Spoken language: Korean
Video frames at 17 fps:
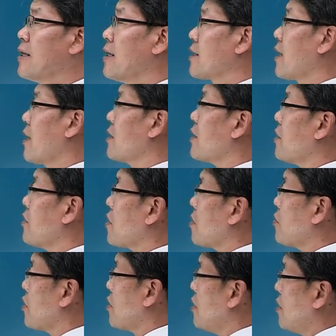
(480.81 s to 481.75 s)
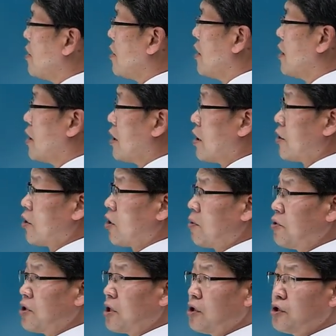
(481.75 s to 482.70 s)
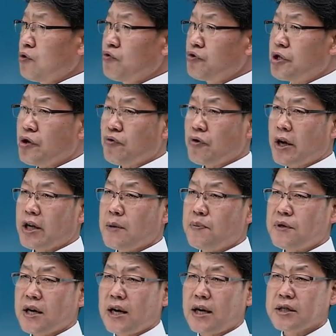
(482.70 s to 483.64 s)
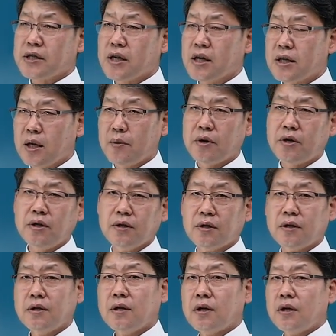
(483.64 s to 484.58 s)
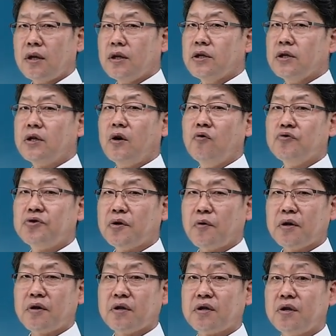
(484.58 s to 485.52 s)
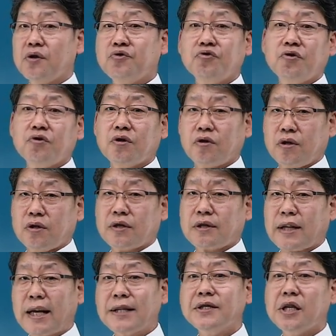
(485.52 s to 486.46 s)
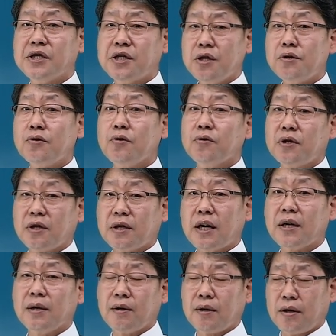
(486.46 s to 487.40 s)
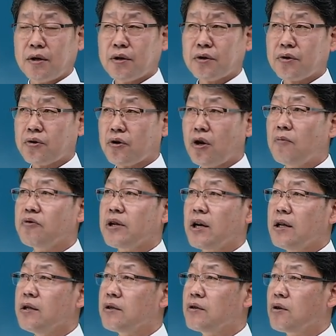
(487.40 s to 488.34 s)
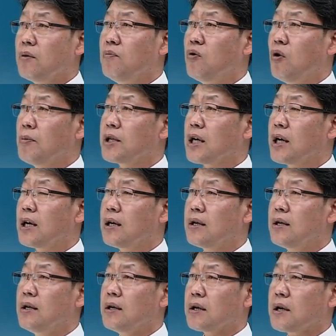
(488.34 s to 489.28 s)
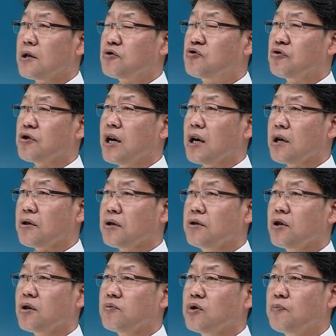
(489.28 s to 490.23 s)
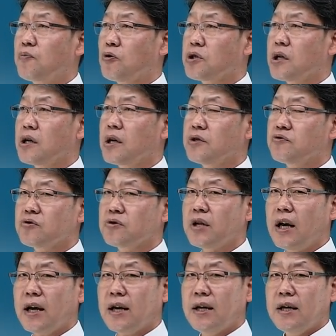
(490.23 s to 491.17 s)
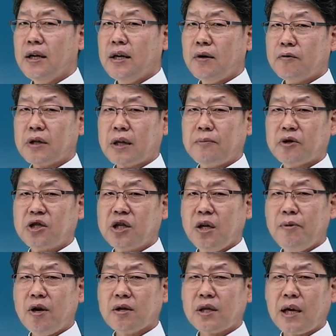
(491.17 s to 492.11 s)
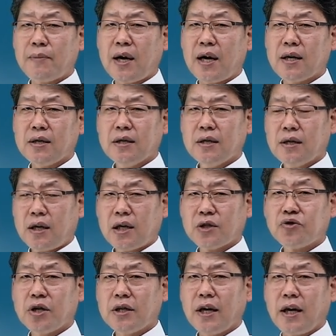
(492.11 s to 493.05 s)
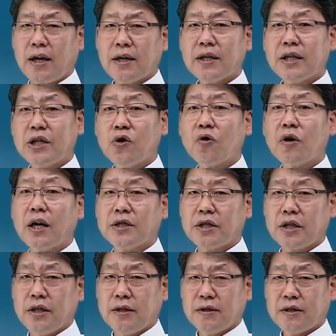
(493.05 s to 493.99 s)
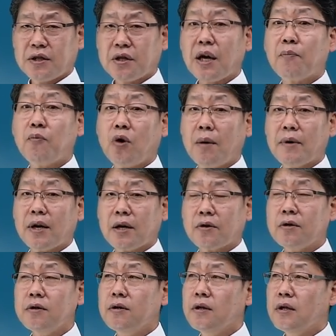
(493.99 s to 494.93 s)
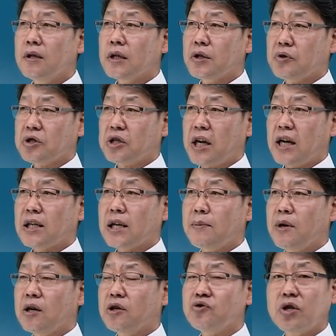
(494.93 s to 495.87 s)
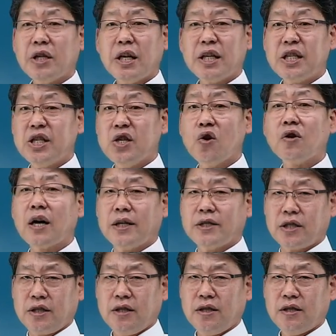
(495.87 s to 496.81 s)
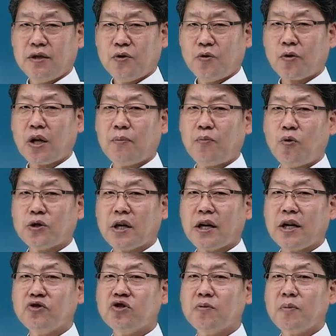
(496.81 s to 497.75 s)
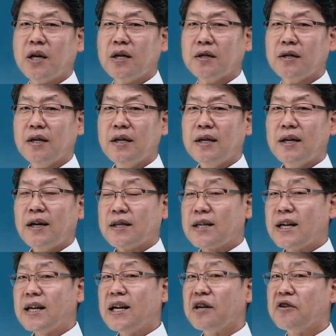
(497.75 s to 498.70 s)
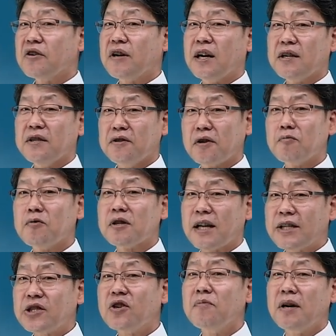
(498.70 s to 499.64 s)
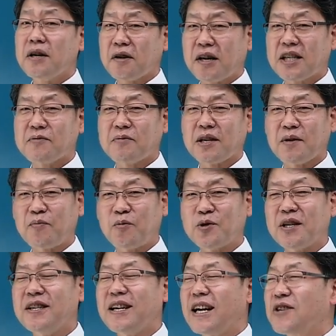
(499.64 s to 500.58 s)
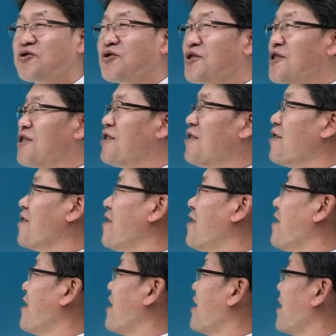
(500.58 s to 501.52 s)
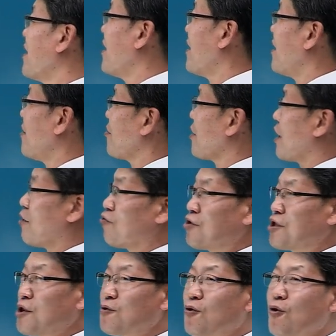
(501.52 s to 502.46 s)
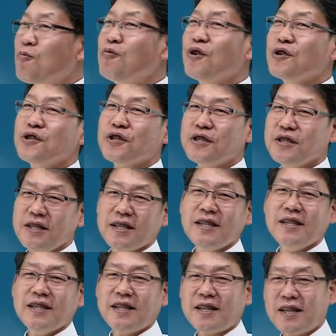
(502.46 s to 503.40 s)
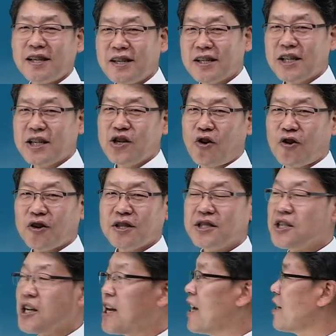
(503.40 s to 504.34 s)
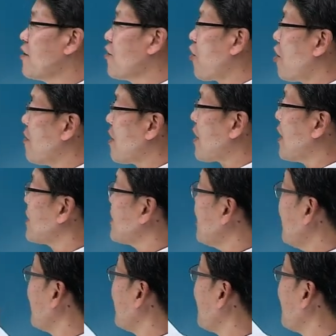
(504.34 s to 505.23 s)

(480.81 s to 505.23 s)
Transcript: 자, 일단 여러분들 여러분들이 이제 우체국에 입사하시게 되면은 어 이거 우체국에서 들어주는 단체 실손 특약이 결부된 그런 보험이다. 그래서 주기약에서는 여러분들 보장을 해주는데 우리가 뭐 질병 사망 어 최대 1억까지 특약 포함해가고 그리고 재해 사망은 최대 2억까지 이렇게 보장해주지만은 산하기관은 여러분들 4천만 원까지밖에 보장을 안 해줘요. 어, 우리가 우체국 공무원들은 어, 1억, 재해는 얼마까지?